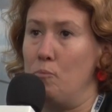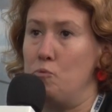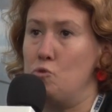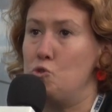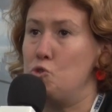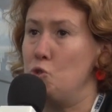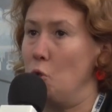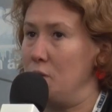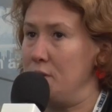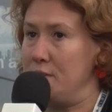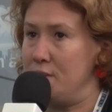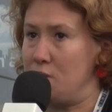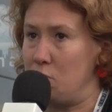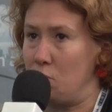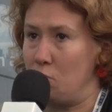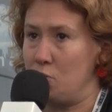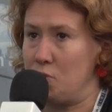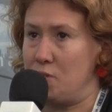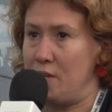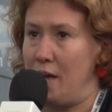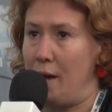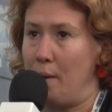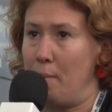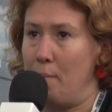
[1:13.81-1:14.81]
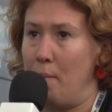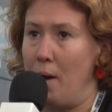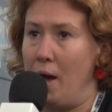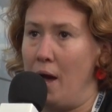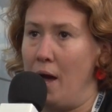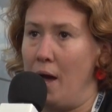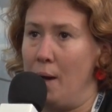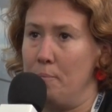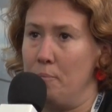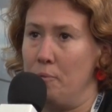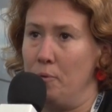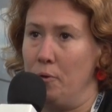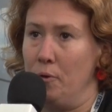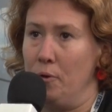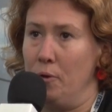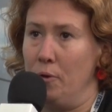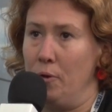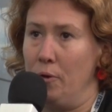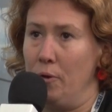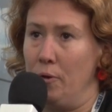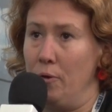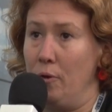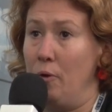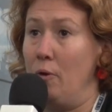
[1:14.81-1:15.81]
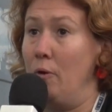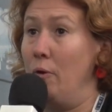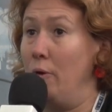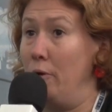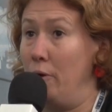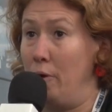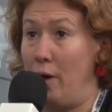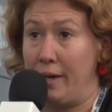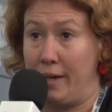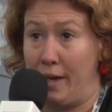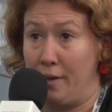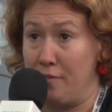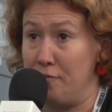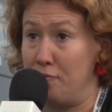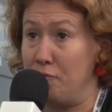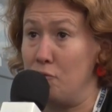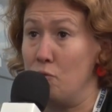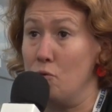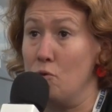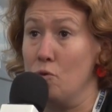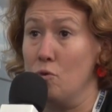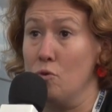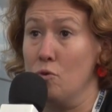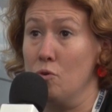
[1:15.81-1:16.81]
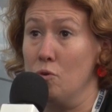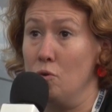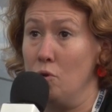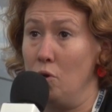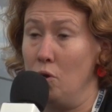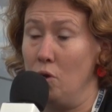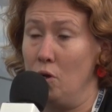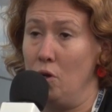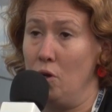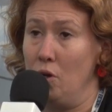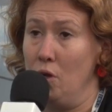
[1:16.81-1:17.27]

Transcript: plusieurs licences ArcMap, ArcInfo.